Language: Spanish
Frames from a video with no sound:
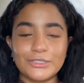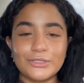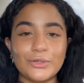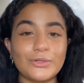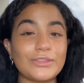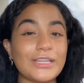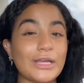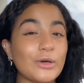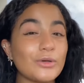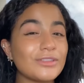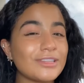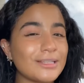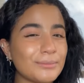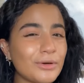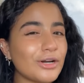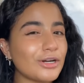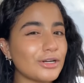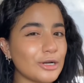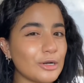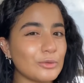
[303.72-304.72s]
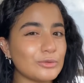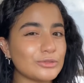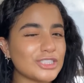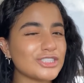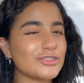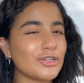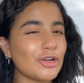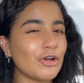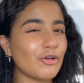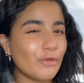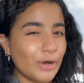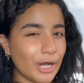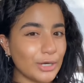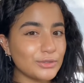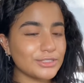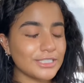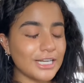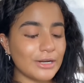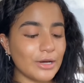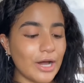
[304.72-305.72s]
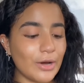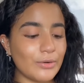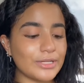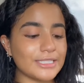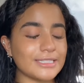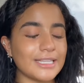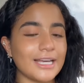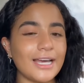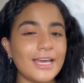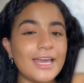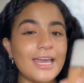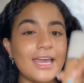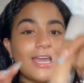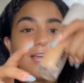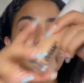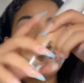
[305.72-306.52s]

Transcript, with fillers: esto. Tengo tiempo que no lo use, solo voy a usar ahorita.